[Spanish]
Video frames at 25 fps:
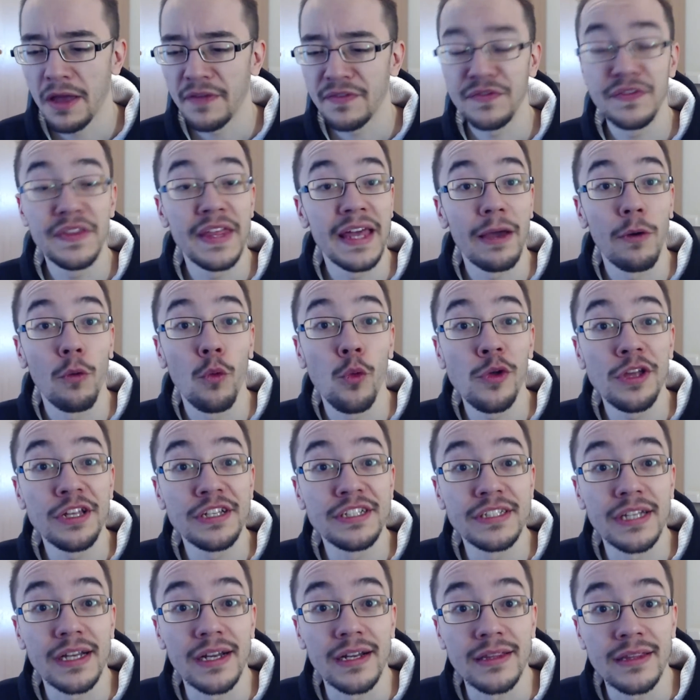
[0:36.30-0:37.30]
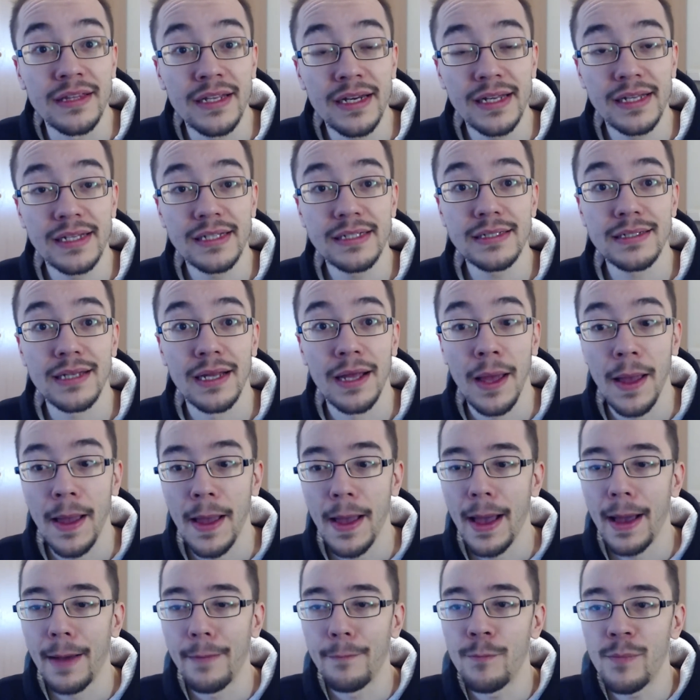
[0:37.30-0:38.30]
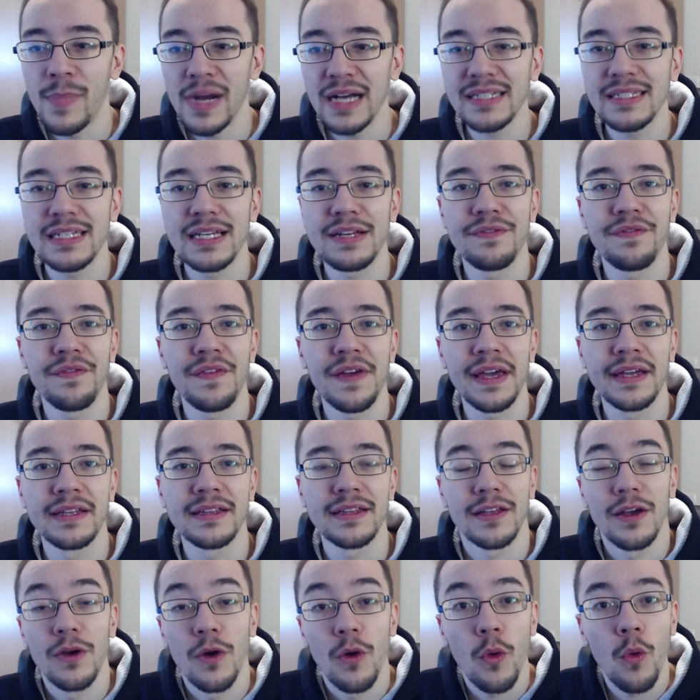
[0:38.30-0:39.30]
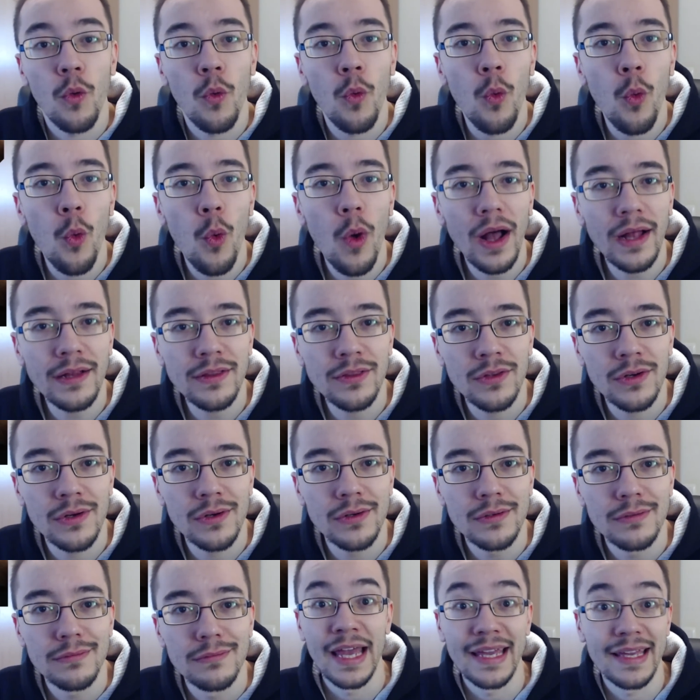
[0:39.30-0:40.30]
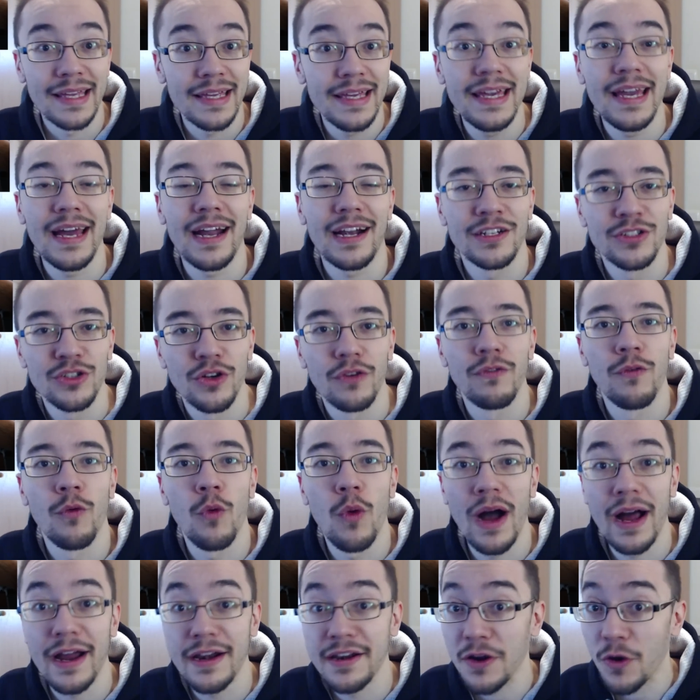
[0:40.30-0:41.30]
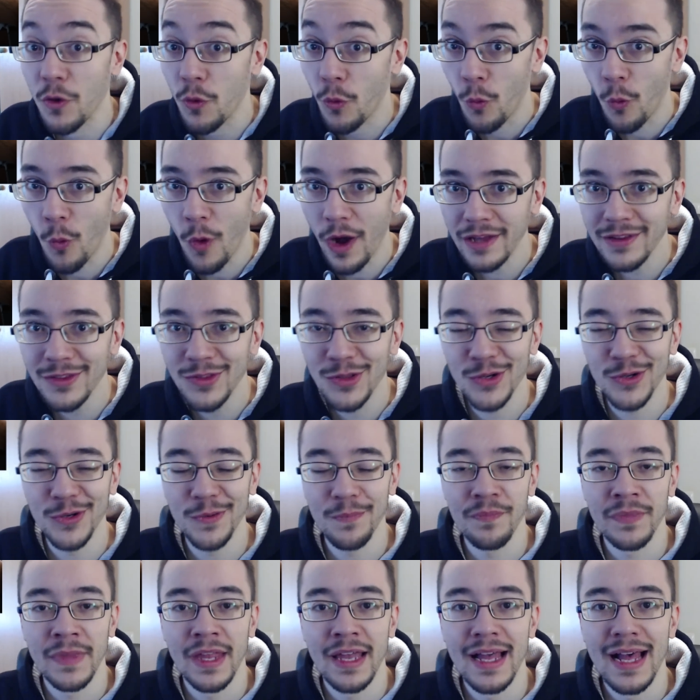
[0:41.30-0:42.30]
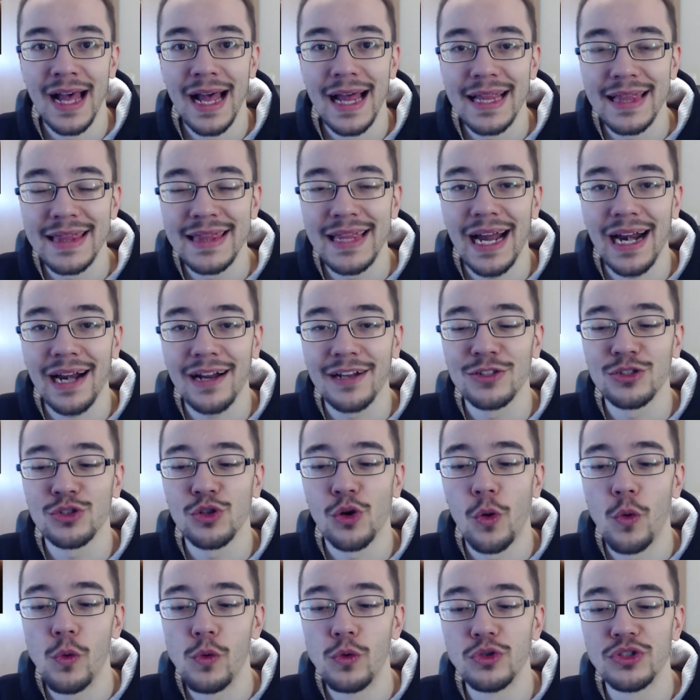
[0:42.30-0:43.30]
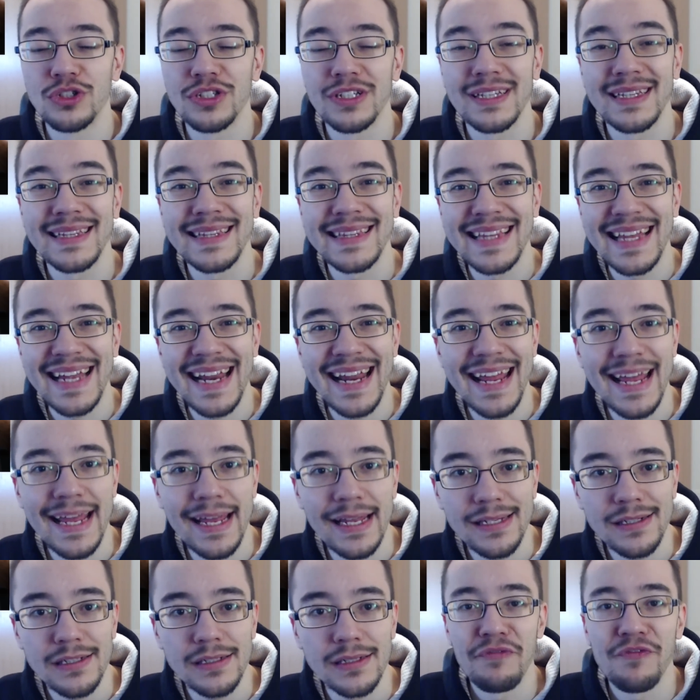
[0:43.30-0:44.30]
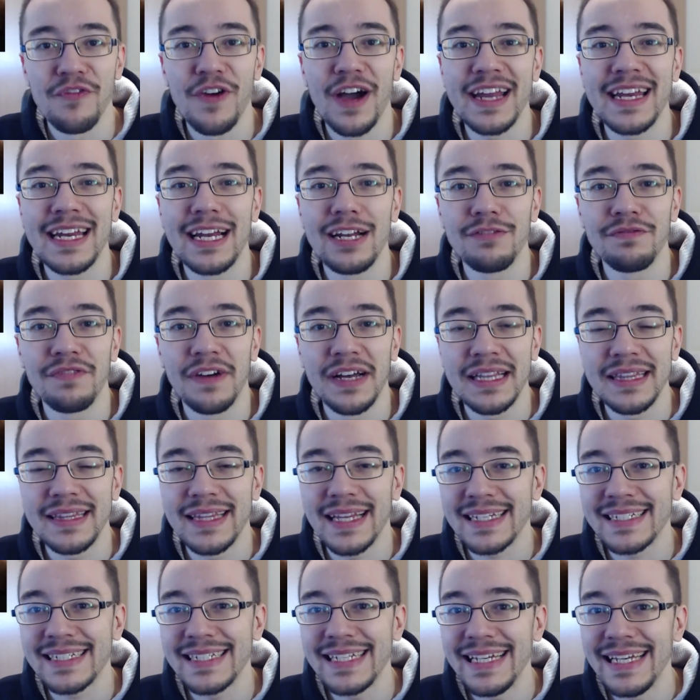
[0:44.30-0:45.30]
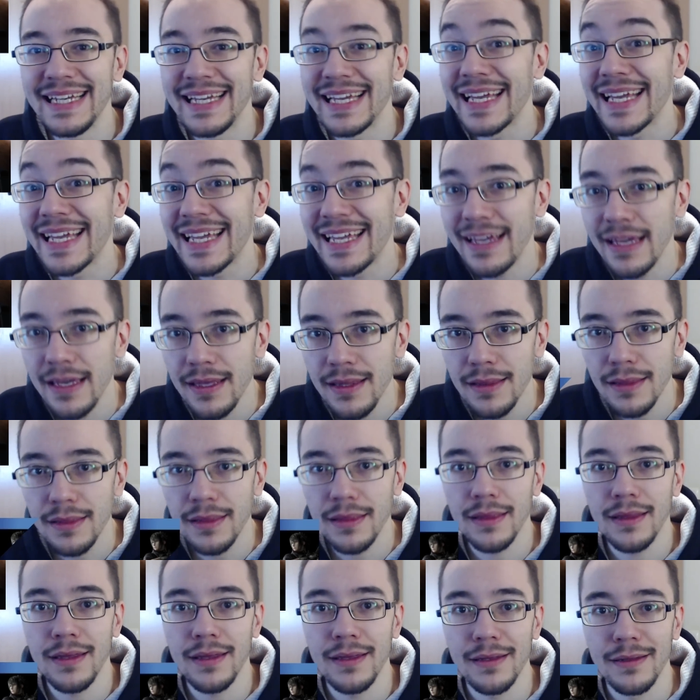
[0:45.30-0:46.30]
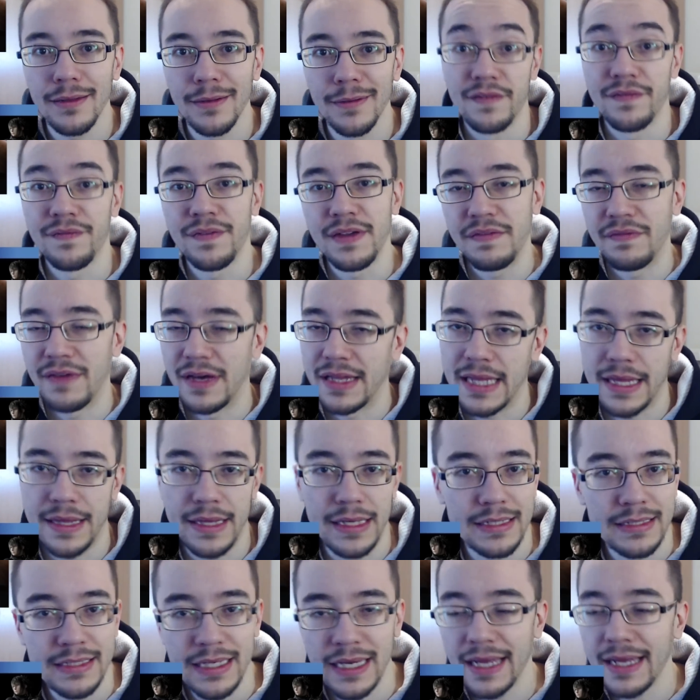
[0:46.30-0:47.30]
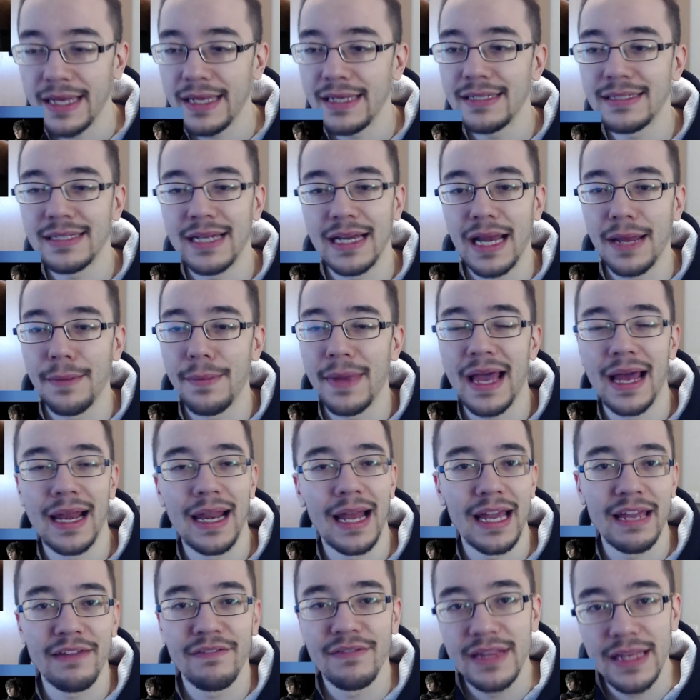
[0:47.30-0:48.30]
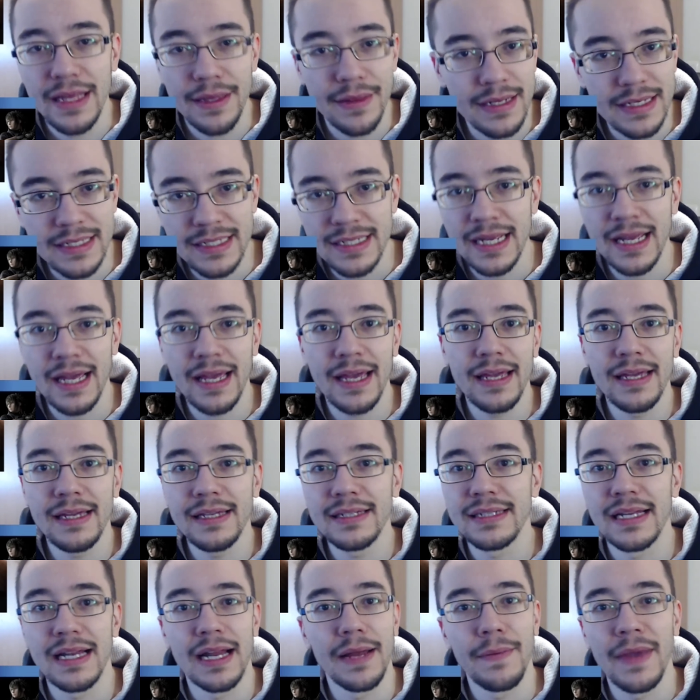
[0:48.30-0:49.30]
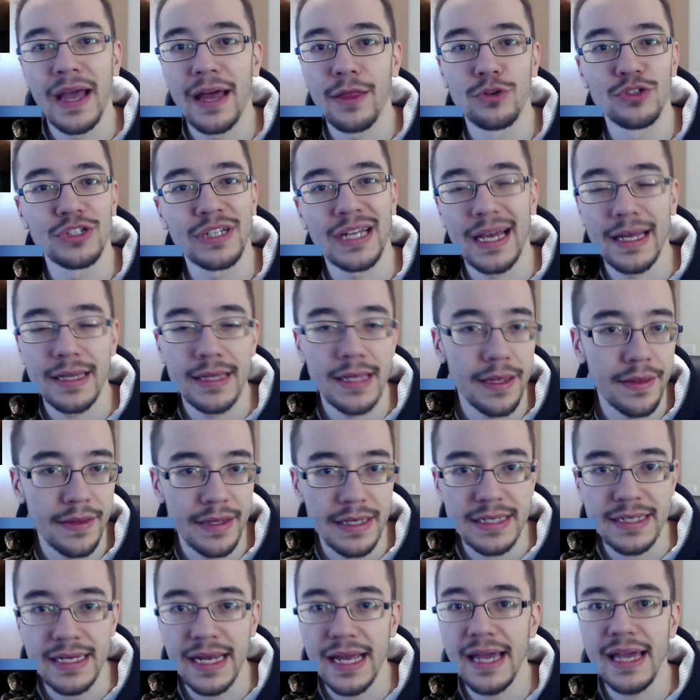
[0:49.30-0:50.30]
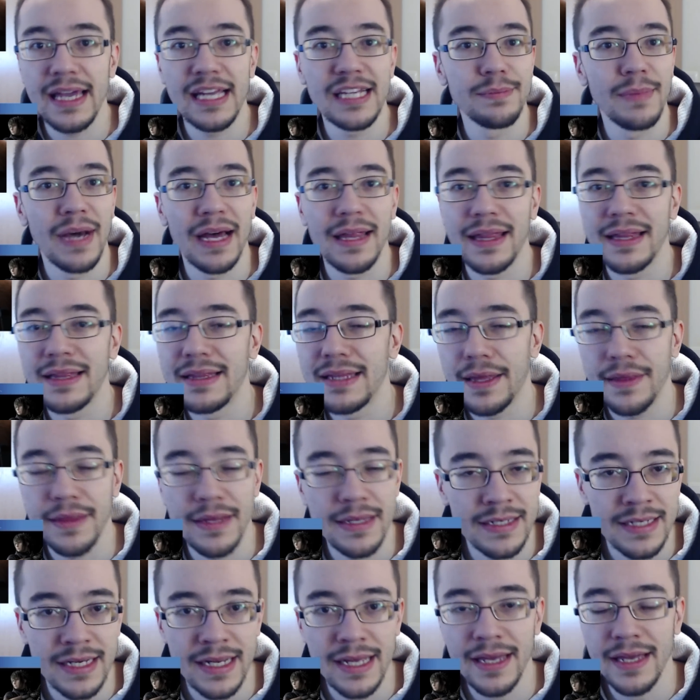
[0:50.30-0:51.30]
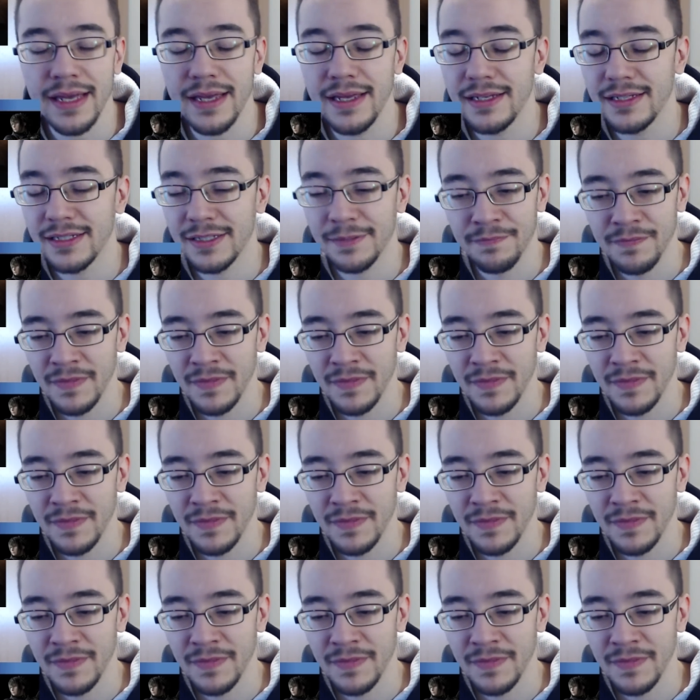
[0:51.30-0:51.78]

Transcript: The Witcher 3, Mass Effect 4, Gears of War 4, Dark Souls 3, Final Fantasy 15, FIFA 16, NBA Live 16, NBA 2K 16, Madden 16,